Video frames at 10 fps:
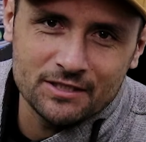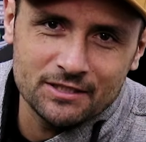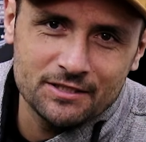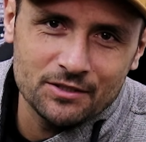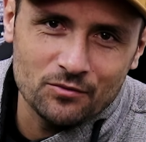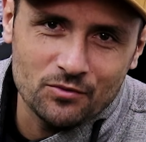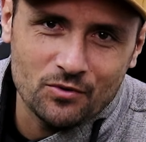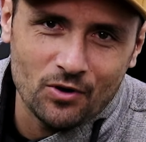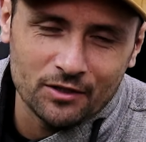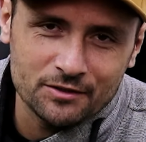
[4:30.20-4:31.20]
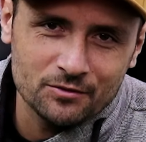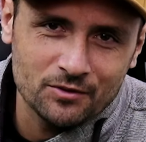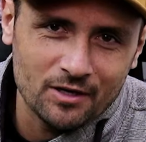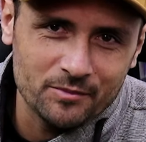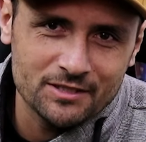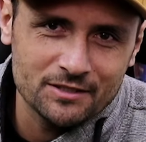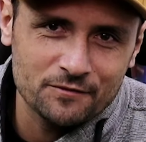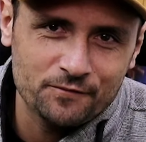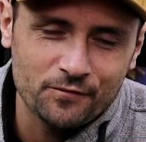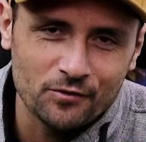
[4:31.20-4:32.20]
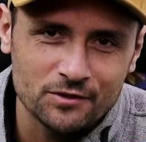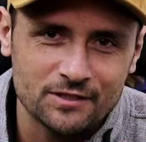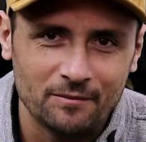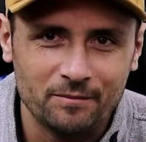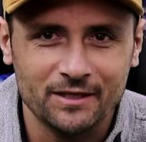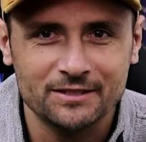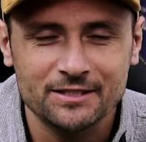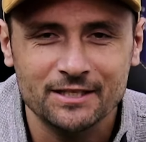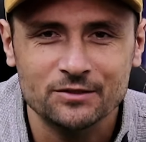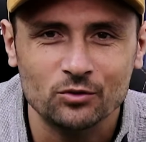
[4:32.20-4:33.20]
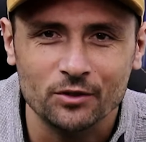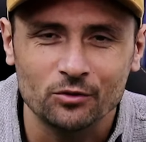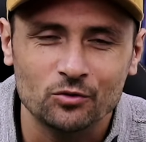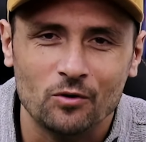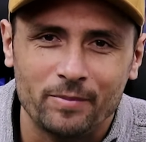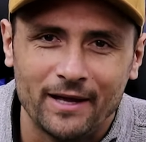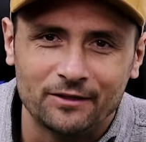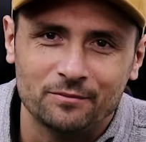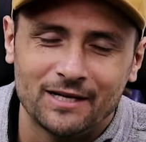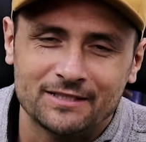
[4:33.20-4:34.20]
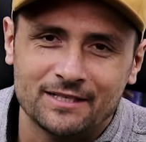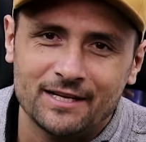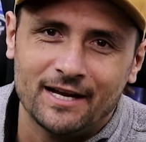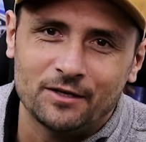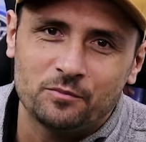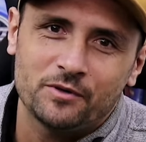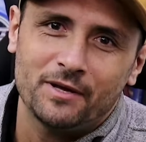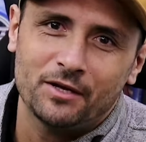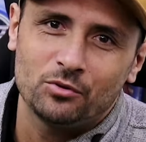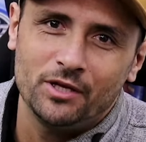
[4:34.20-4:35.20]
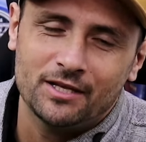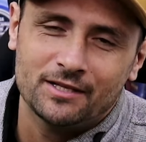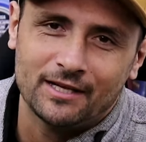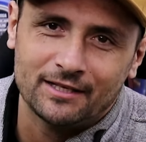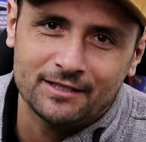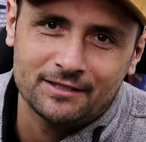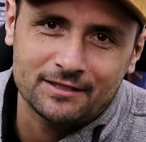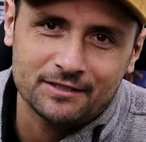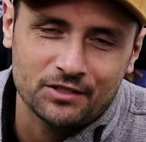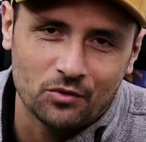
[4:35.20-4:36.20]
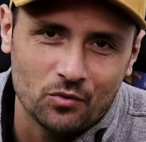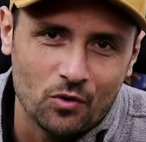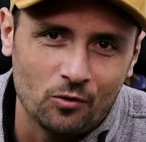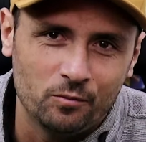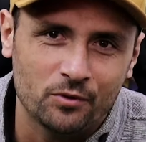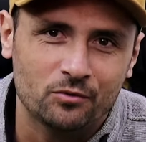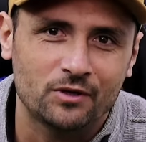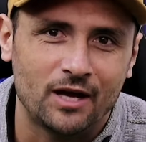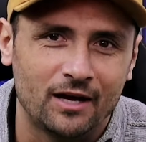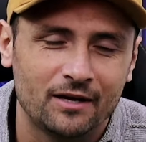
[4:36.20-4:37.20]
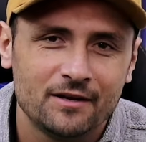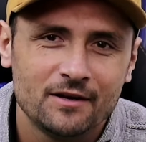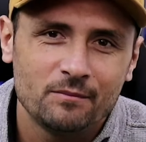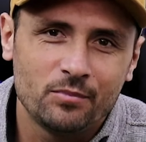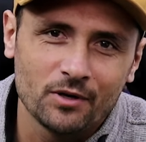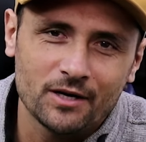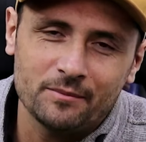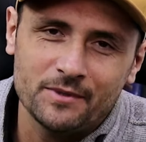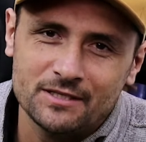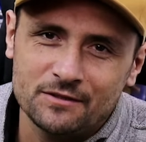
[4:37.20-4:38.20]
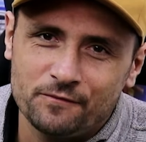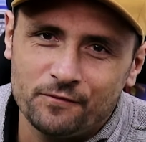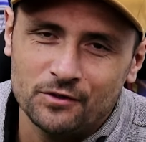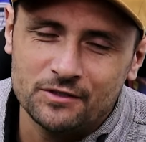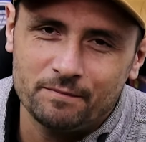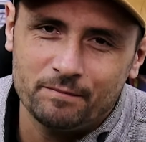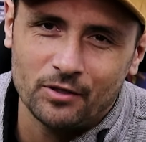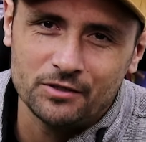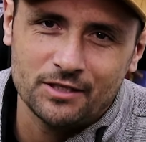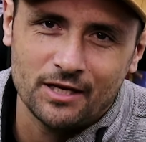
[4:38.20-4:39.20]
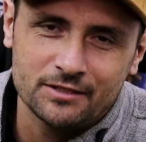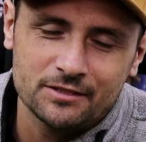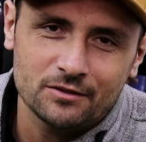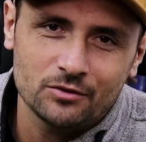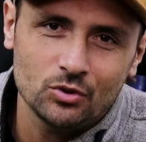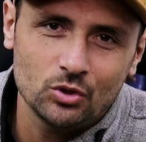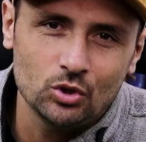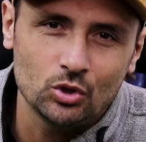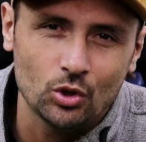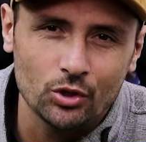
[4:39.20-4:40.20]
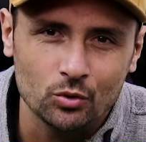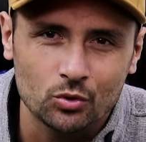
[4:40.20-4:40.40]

de assistir um corte do Camisa de Força. Para assistir esse conteúdo completo, basta clicar no primeiro link que está na descrição ou procurar por Camisa de Força Podcast no